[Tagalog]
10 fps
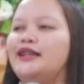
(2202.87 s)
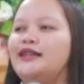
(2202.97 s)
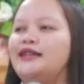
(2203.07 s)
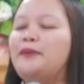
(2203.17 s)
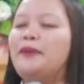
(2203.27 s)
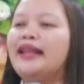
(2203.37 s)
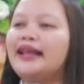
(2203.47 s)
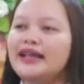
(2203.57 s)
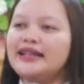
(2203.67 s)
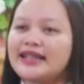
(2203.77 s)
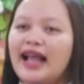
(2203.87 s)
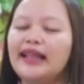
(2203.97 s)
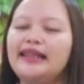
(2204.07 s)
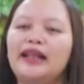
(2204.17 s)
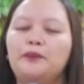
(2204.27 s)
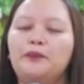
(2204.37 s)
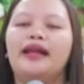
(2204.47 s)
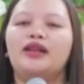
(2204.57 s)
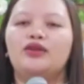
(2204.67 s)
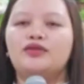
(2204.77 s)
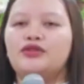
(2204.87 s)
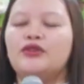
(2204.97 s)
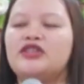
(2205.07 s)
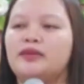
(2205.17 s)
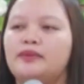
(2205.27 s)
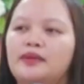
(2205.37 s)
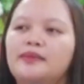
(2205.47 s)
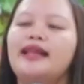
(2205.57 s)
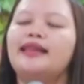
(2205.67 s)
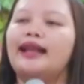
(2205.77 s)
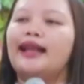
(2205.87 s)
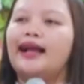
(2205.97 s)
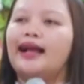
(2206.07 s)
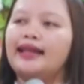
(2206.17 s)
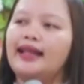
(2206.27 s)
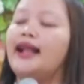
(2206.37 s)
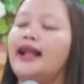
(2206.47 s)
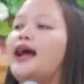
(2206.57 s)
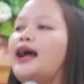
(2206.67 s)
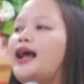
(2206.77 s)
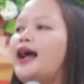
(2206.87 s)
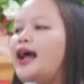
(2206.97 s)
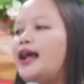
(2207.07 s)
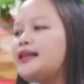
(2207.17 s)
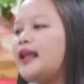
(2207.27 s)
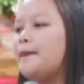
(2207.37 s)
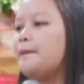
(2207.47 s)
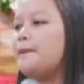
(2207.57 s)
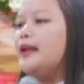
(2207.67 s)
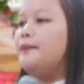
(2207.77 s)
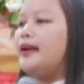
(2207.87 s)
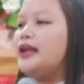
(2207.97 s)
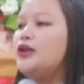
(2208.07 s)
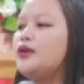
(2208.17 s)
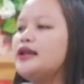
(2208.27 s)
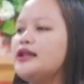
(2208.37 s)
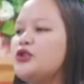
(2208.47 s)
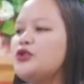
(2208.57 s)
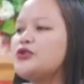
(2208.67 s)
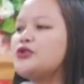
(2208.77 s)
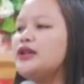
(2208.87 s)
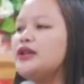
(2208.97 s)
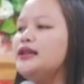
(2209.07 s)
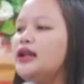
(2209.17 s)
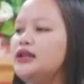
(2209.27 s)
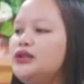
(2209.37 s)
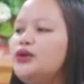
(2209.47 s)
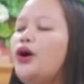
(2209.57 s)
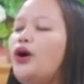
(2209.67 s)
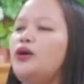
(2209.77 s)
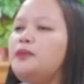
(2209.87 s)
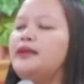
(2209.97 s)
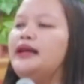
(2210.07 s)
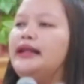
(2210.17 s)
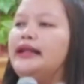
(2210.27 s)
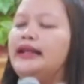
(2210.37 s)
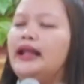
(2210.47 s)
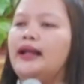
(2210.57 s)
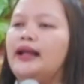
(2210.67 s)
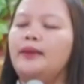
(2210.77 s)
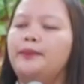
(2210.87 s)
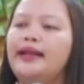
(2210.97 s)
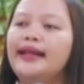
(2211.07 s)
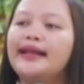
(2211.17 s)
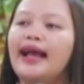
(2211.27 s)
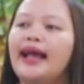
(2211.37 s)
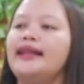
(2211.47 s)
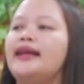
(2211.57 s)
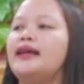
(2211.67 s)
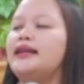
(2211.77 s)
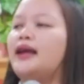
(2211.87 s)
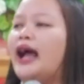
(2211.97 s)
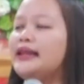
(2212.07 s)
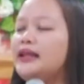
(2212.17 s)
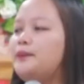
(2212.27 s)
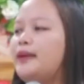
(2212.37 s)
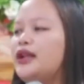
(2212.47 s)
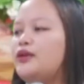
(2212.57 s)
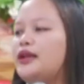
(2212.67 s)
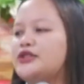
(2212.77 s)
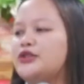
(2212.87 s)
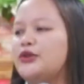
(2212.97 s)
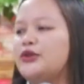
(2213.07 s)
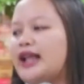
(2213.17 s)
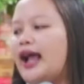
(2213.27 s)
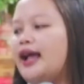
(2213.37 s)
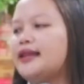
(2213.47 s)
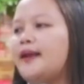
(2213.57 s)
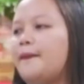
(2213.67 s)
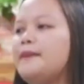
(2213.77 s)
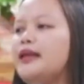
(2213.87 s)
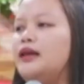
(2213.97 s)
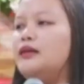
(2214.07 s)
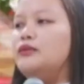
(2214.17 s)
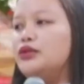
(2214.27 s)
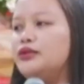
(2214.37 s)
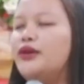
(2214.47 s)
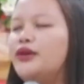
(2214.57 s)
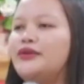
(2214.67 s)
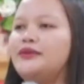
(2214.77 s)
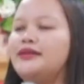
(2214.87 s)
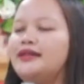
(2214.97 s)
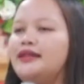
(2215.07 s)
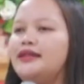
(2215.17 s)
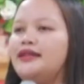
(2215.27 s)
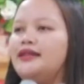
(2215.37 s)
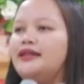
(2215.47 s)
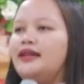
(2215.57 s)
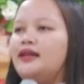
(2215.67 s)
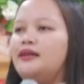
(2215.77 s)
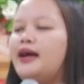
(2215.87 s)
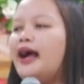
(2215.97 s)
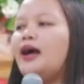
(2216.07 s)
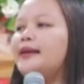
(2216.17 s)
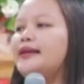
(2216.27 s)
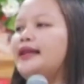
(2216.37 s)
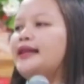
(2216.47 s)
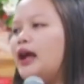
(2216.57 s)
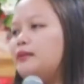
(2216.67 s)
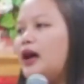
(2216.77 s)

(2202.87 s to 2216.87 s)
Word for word: na binigay sa atin ng Panginoong Diyos sa mamamitan ng Kanyang anak, ang ating Panginoong Jesus. The new hope na, na binigay na, ng ating Panginoong Jesus sa ating mundo. Mga kapatid, ang mga